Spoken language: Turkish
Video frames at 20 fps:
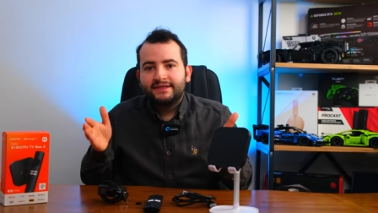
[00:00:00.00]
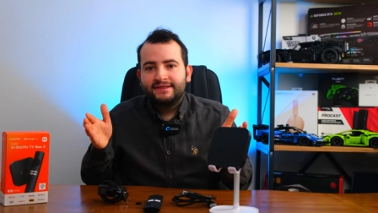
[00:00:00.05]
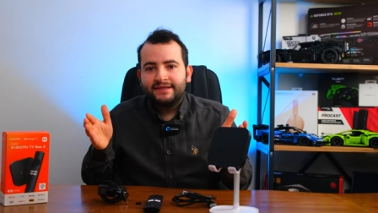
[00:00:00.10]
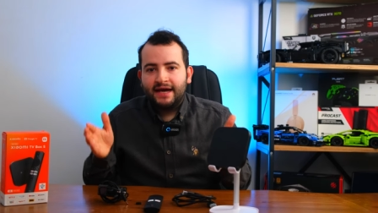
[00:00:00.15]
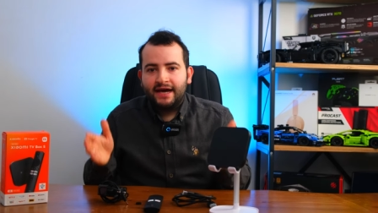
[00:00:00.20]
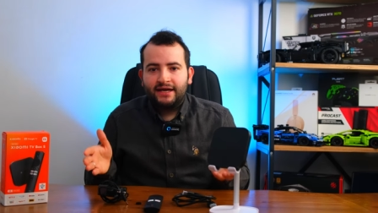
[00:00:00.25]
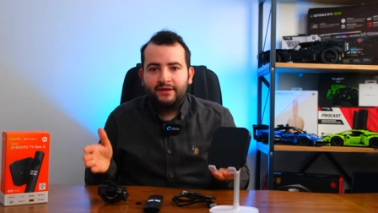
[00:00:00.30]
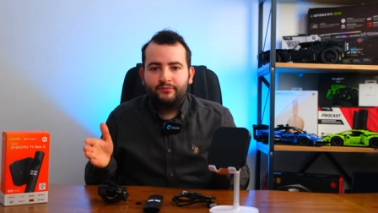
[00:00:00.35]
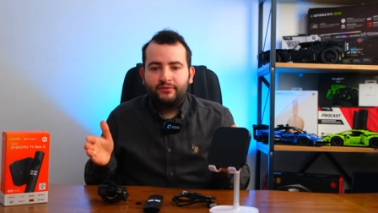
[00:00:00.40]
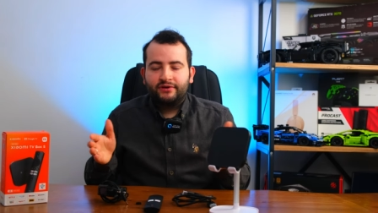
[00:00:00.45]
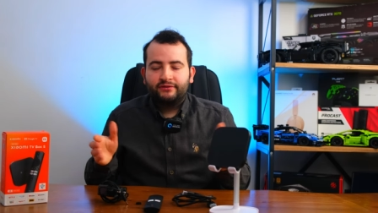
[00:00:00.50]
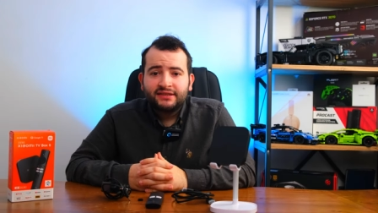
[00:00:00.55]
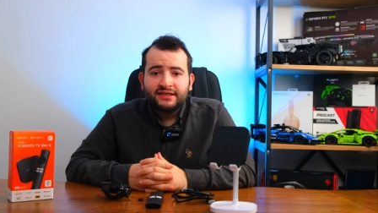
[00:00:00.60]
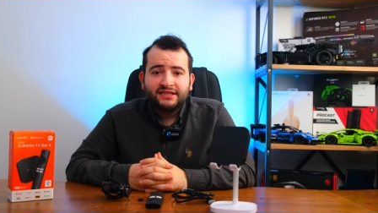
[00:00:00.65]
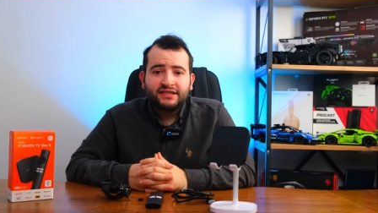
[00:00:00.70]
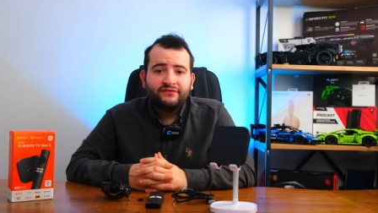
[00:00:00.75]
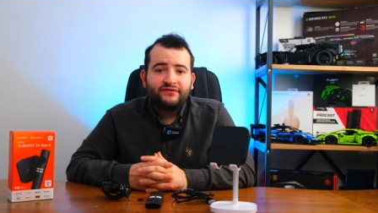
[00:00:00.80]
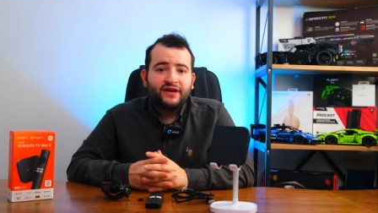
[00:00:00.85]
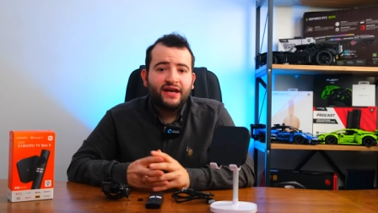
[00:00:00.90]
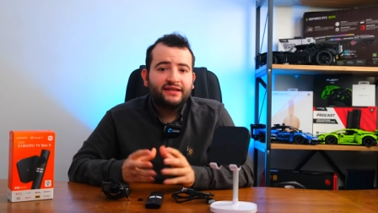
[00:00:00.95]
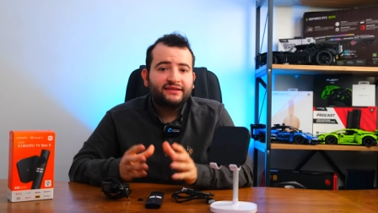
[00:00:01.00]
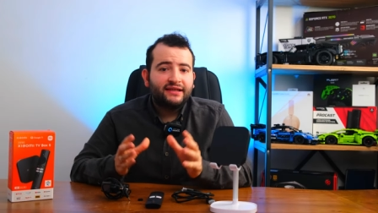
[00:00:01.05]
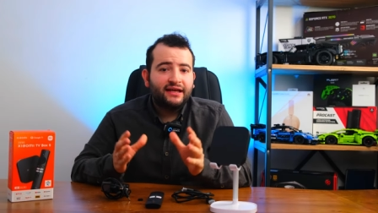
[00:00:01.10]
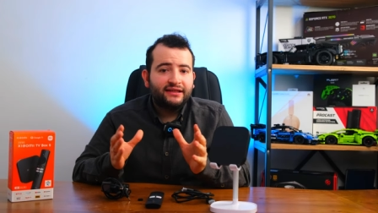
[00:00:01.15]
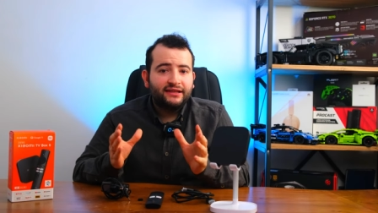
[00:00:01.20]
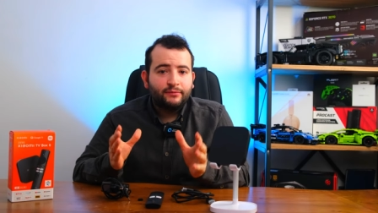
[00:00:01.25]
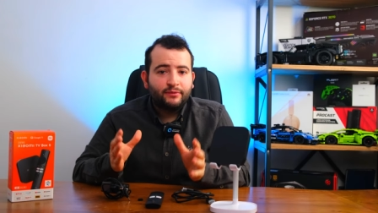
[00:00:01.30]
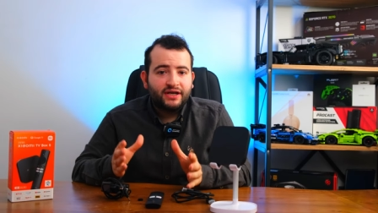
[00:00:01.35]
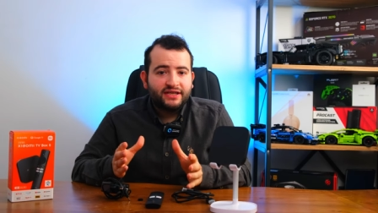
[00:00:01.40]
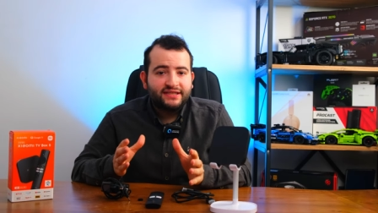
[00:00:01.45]
sahip. Kısaca
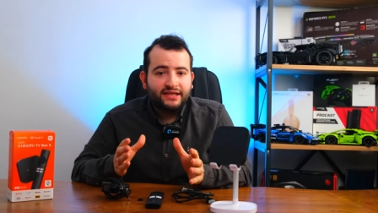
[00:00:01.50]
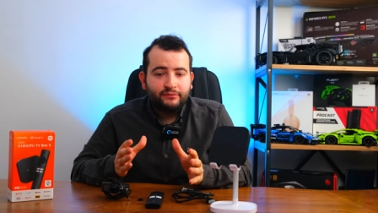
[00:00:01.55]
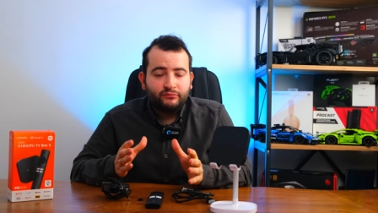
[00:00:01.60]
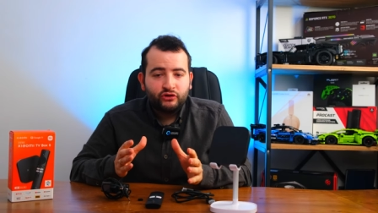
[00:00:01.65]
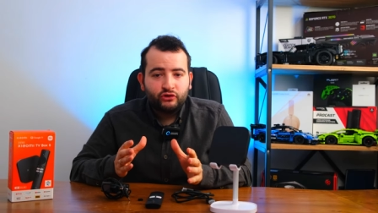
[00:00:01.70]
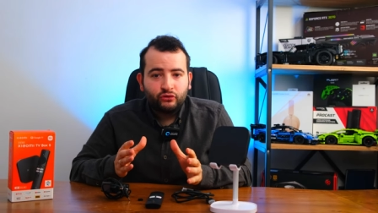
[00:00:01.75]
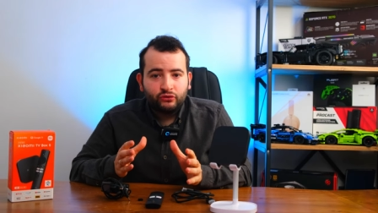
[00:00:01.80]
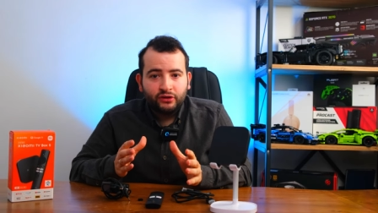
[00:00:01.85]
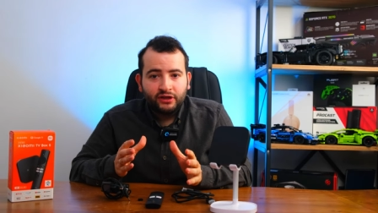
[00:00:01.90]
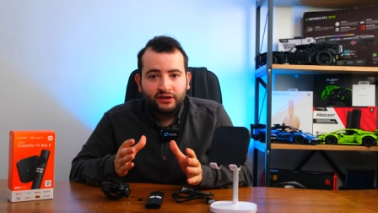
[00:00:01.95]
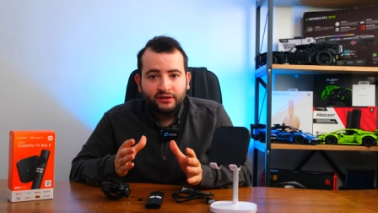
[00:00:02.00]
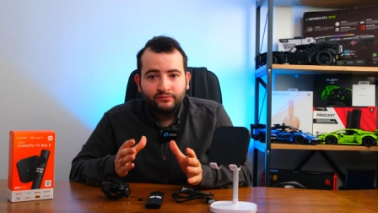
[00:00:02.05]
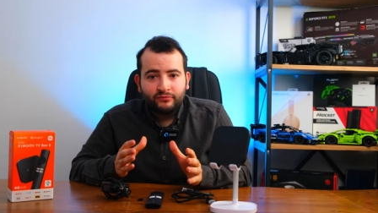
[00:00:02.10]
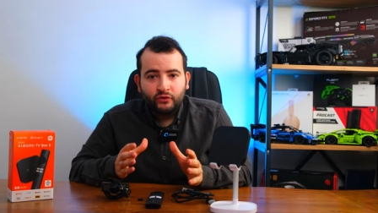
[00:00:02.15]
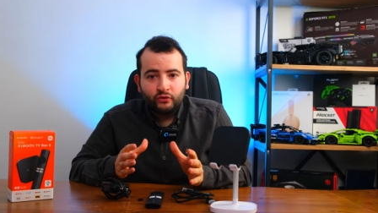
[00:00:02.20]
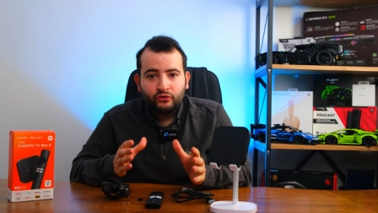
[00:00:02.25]
fiyattan da bahsetmiş olalım.